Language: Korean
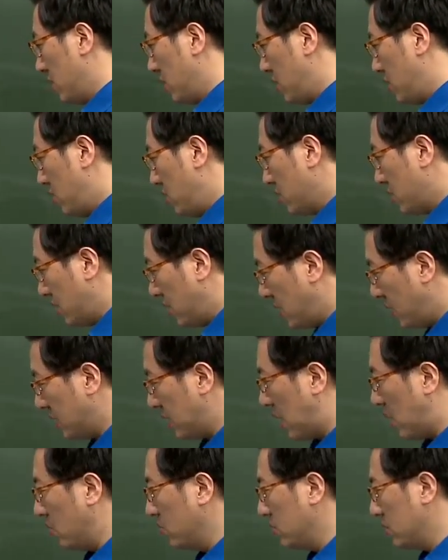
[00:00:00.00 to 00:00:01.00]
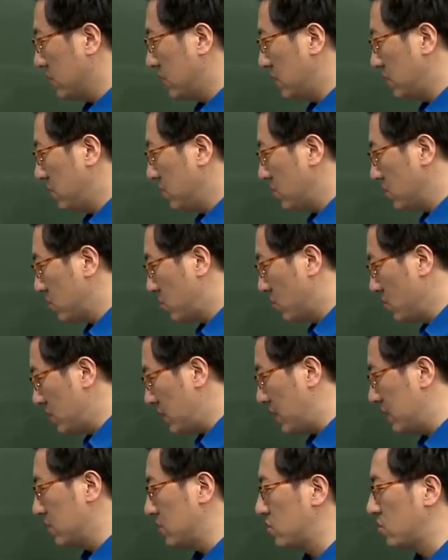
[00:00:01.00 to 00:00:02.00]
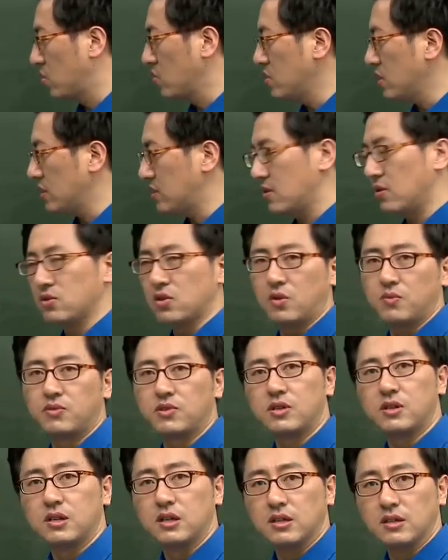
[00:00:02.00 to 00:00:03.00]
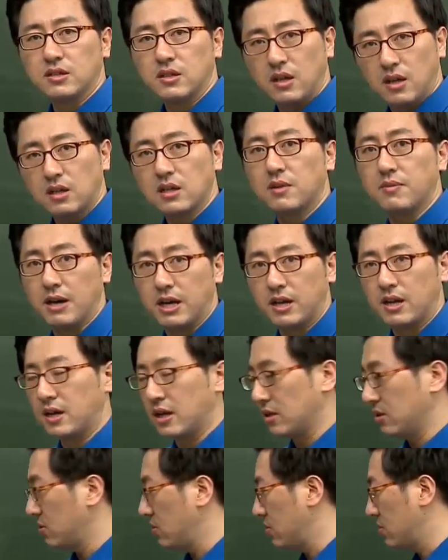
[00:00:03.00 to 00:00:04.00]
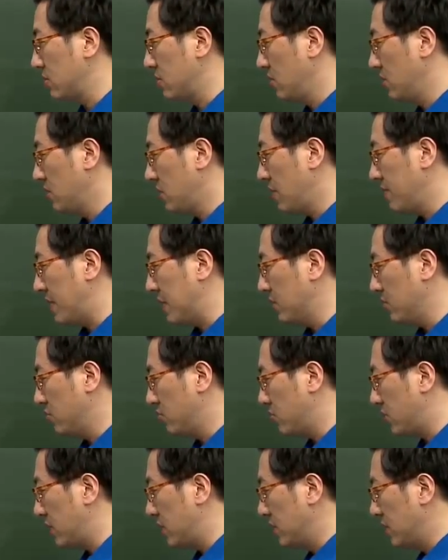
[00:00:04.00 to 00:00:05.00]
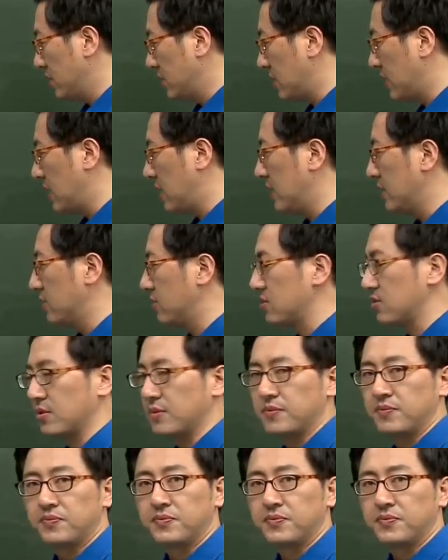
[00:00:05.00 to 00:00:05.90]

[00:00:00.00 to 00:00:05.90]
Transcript: 이렇게 나오는지 이런 것이 존재하는지 존재성 여부를 생각해 봐라라는 거거든요. 이렇게 만들 수가 있는가 이거죠.